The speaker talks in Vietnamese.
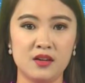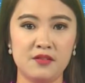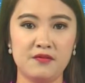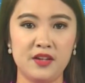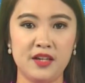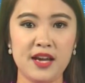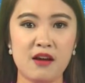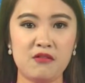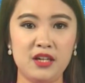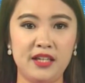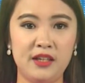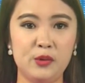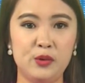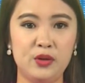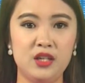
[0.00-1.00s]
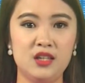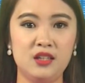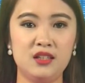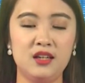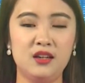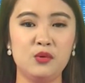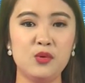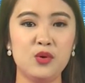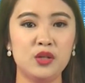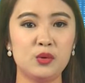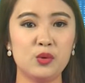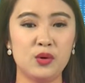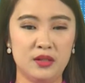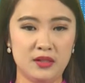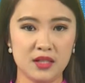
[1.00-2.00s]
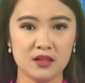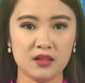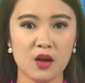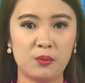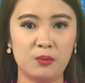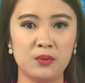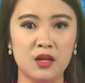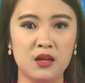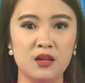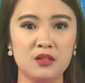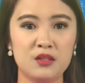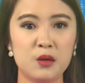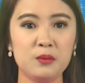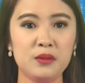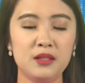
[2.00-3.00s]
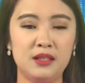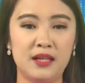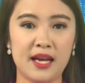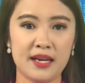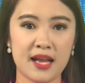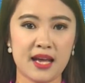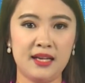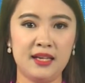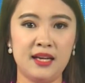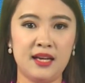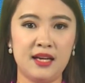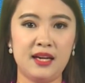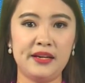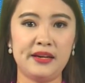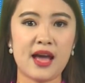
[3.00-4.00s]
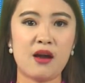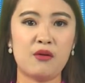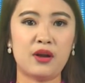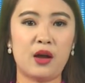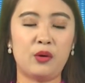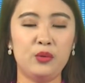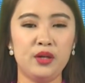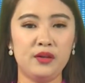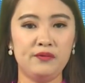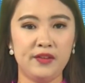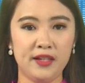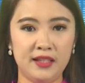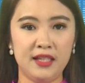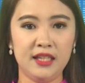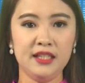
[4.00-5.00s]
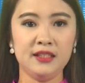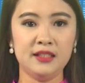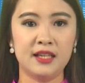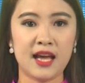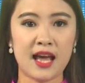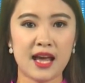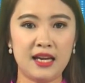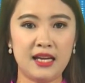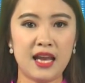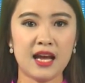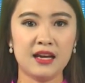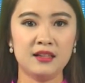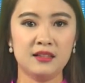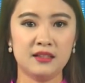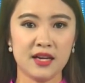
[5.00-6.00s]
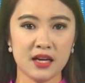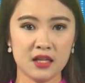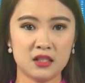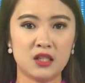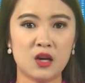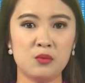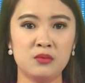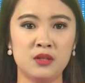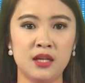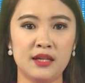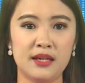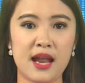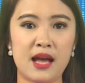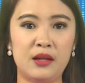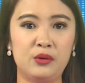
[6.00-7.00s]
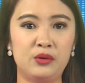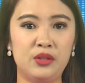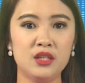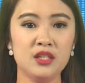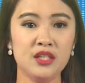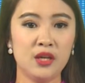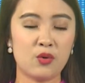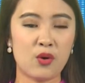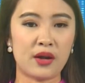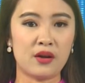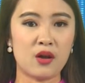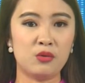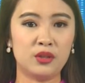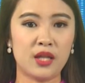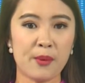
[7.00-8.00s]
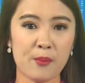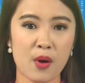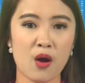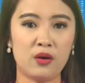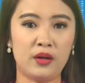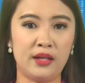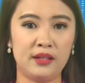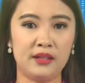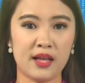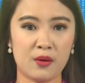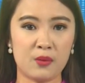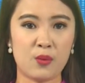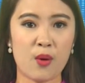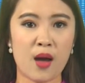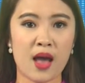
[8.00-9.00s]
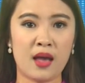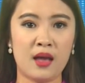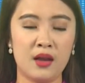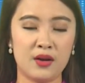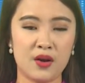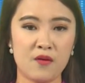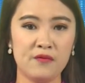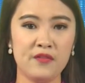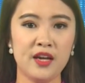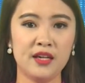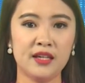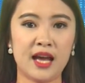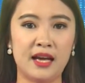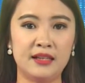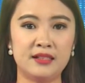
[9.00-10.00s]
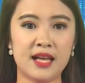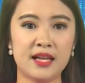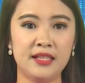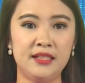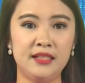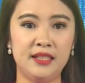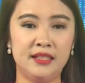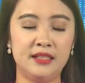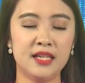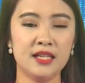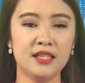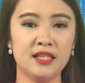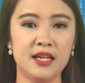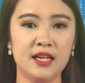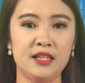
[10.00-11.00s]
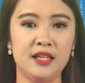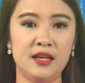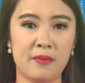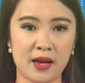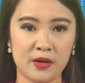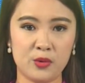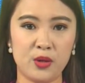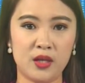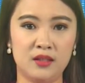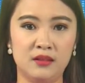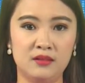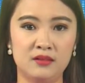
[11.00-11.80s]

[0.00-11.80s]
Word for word: Với đạo lý uống nước nhớ nguồn của dân tộc, trong những ngày này, lãnh đạo các huyện Vĩnh Linh, Hải Lăng, Đắk Cờ Rông đã tổ chức nhiều hoạt động thăm hỏi, tặng quà, động viên các gia đình chính sách trên địa bàn huyện.